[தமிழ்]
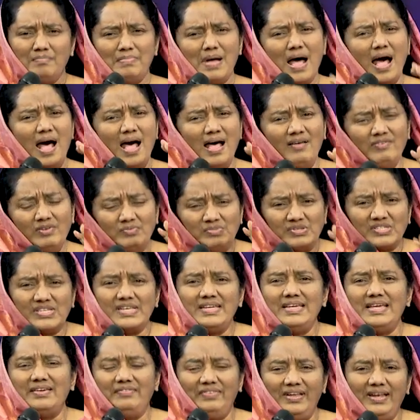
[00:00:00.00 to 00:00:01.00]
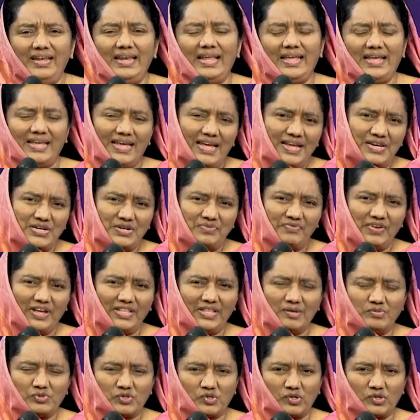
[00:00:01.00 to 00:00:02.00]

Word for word: பாவம் செய்யவில்லை என்று வேதம்